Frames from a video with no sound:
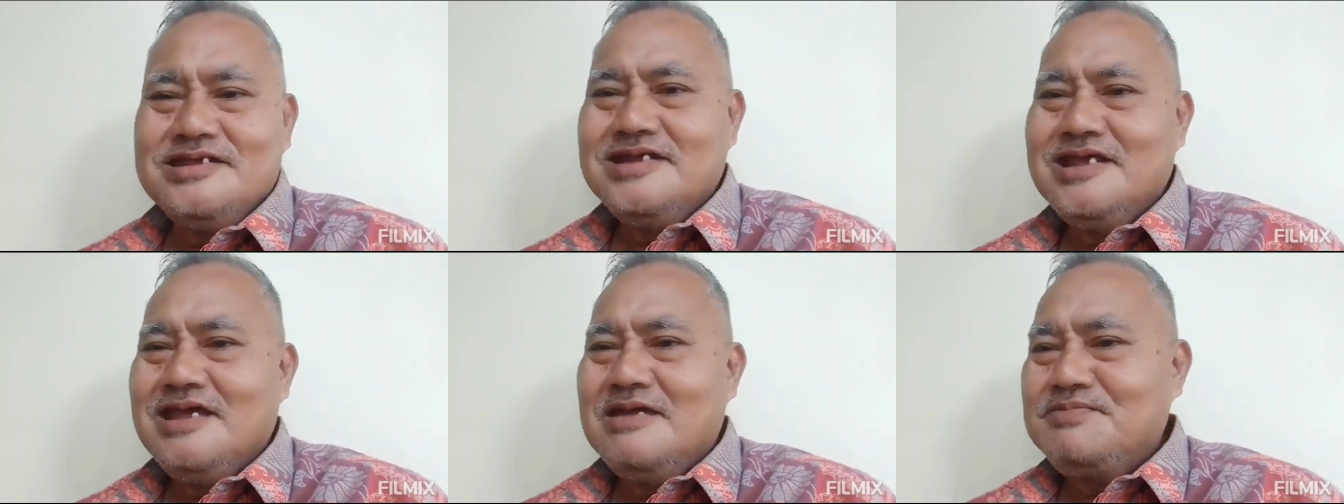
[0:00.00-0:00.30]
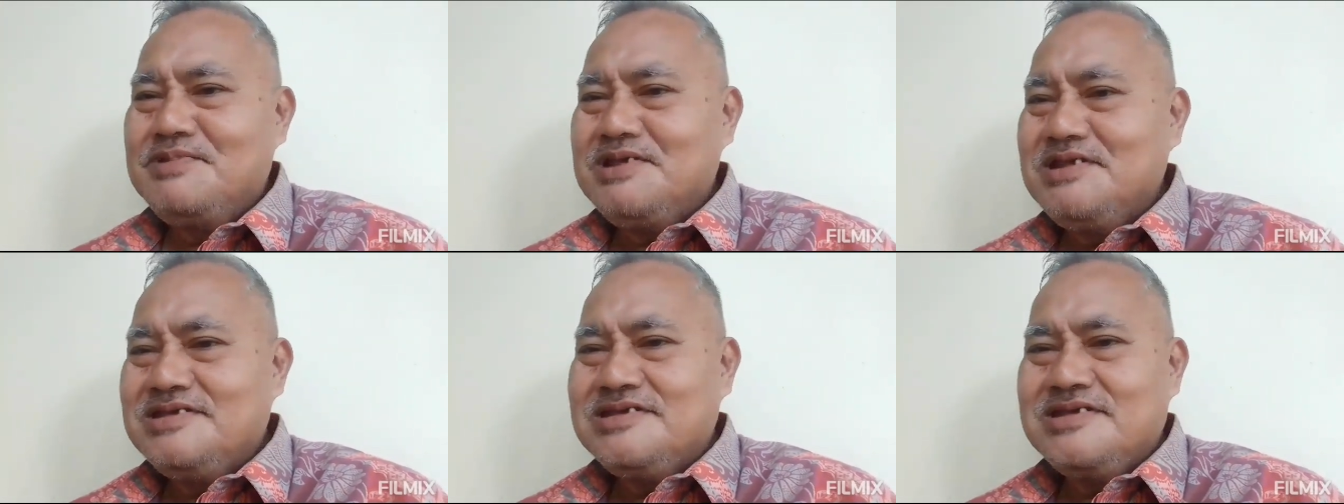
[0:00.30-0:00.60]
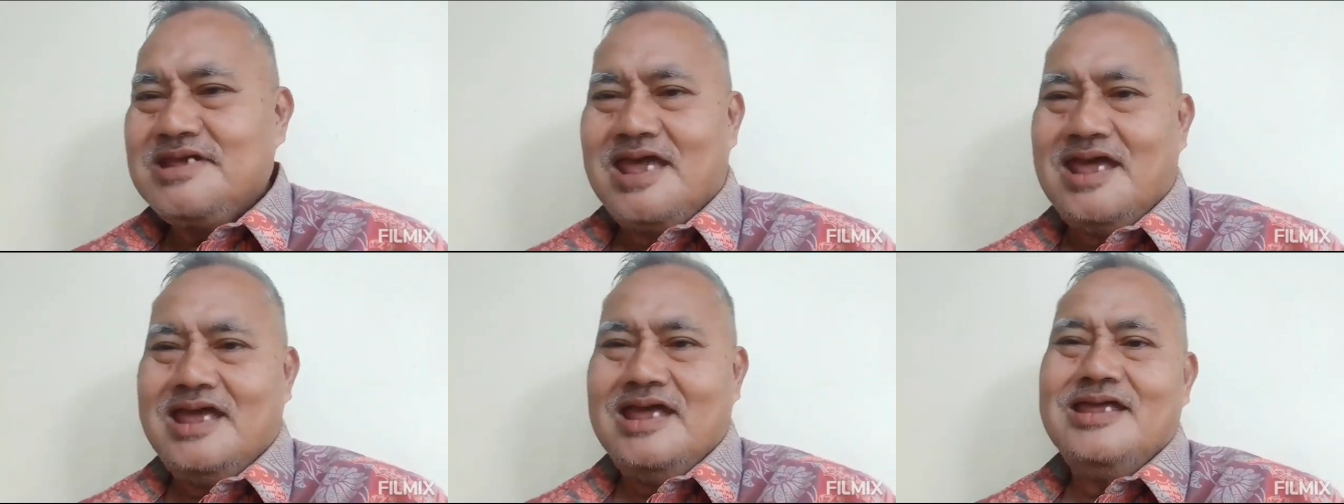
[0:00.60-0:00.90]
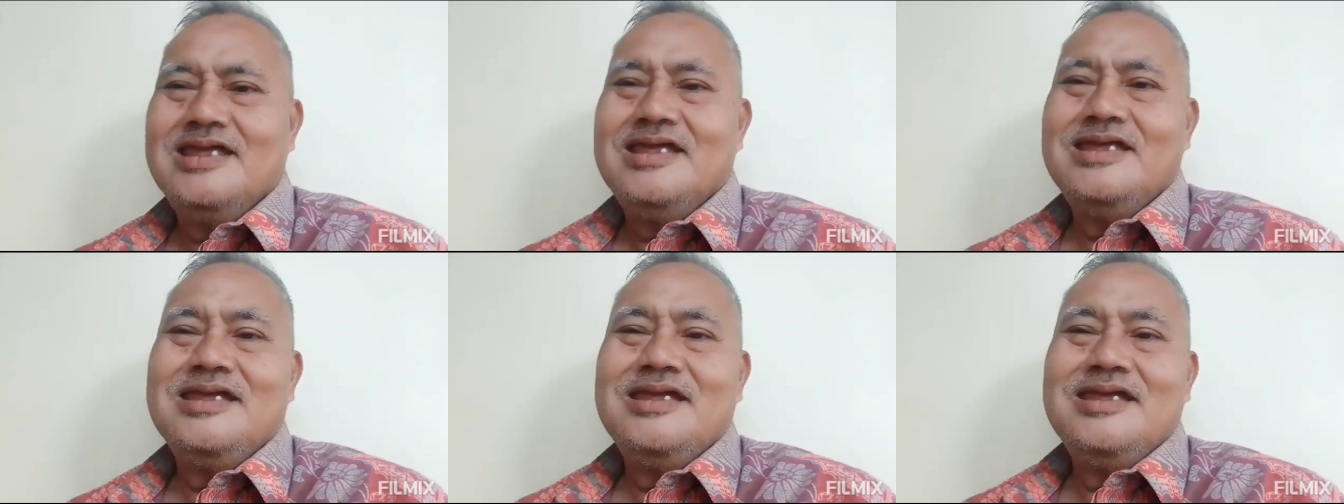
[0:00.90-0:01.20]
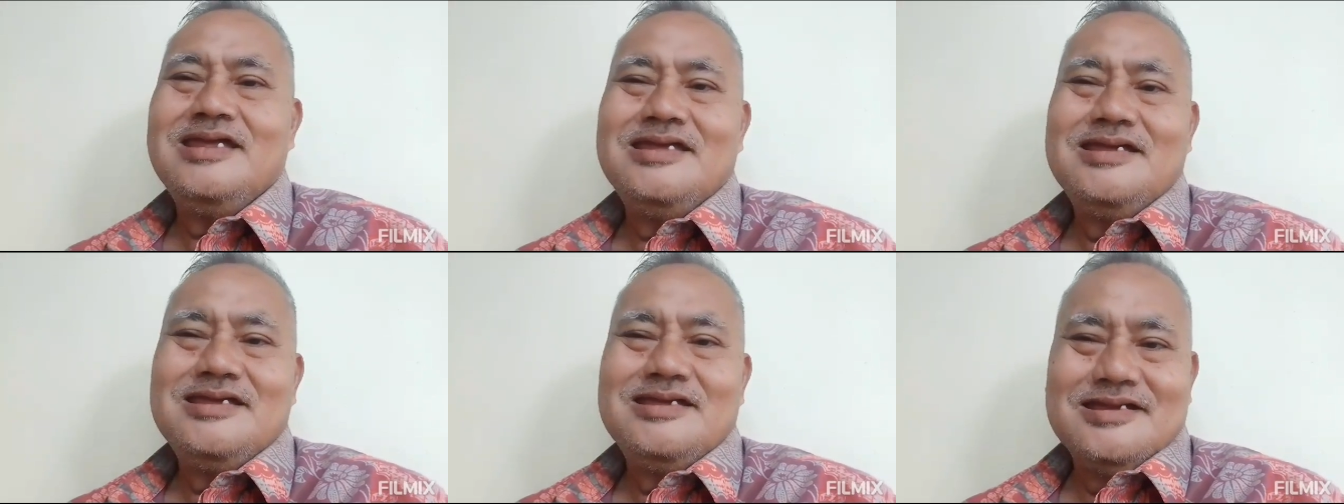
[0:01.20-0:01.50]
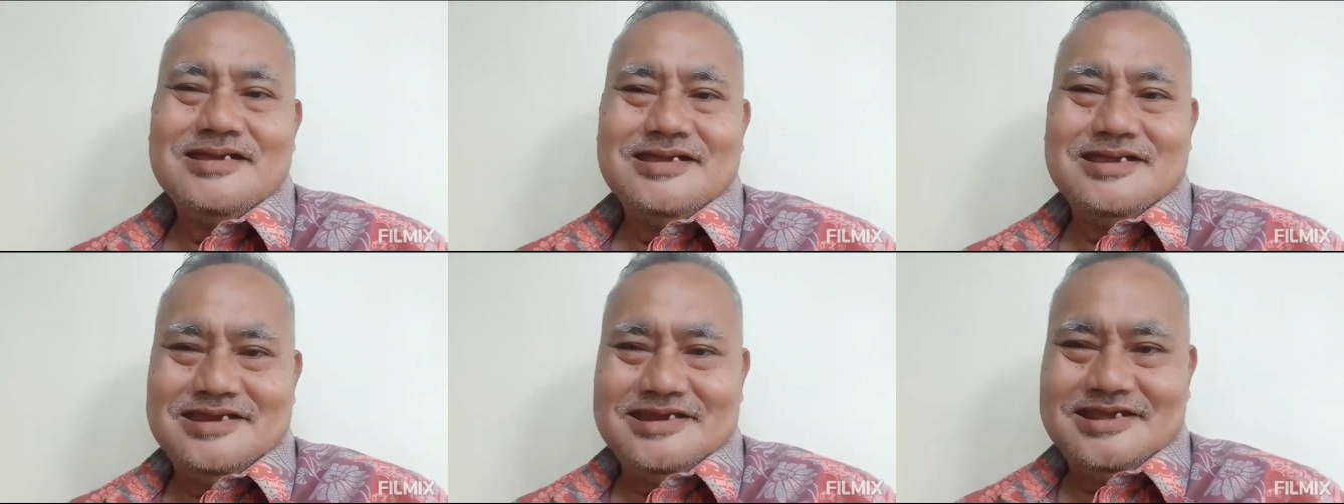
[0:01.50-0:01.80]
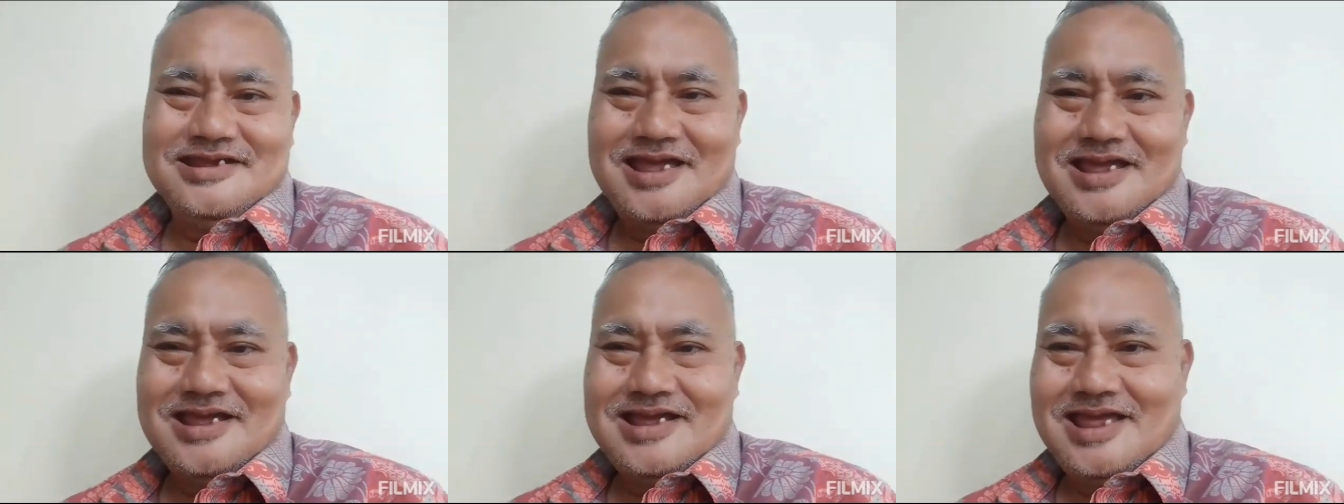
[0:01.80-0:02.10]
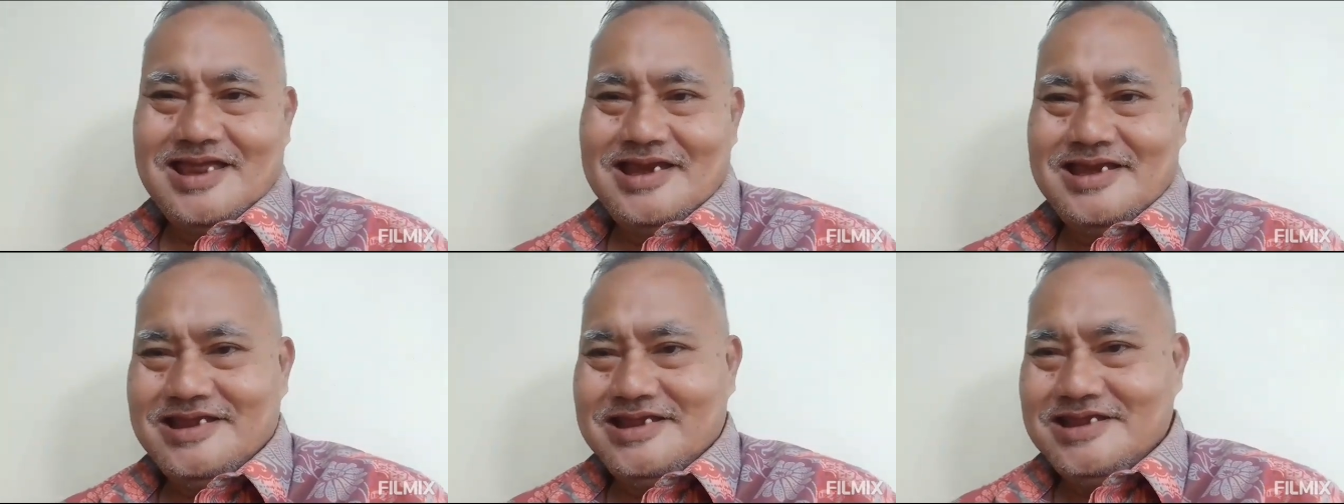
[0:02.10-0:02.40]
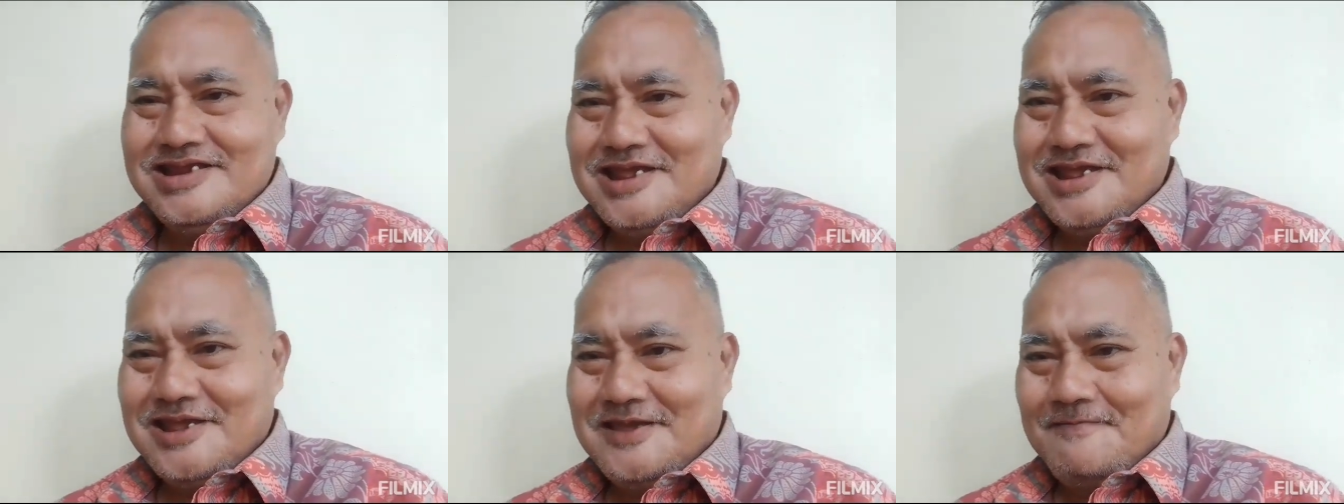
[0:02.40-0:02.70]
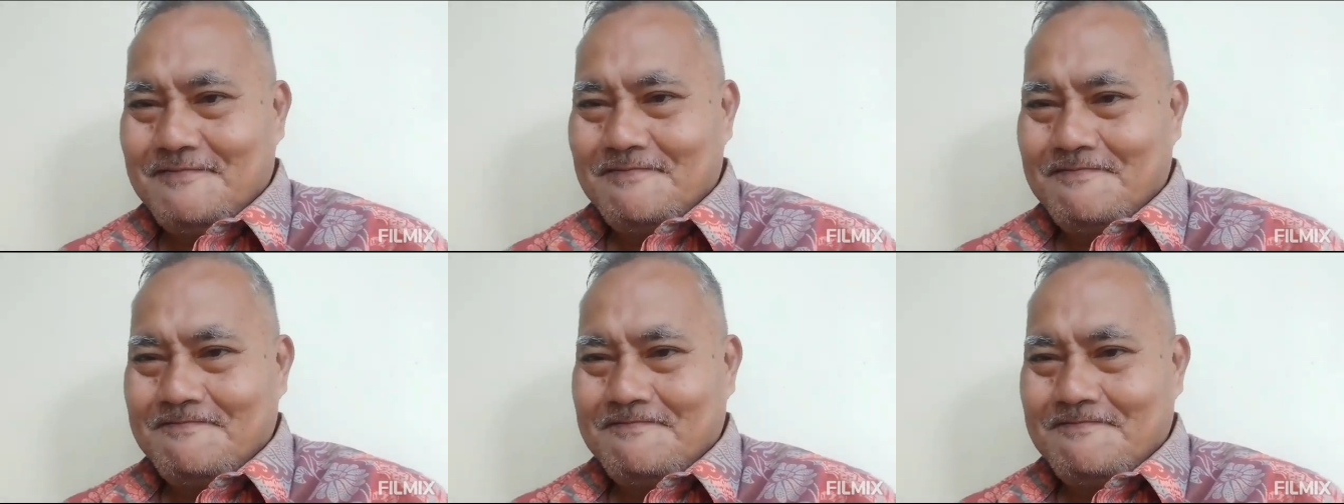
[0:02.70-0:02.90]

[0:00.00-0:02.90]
sehingga bisa ketiga kalinya.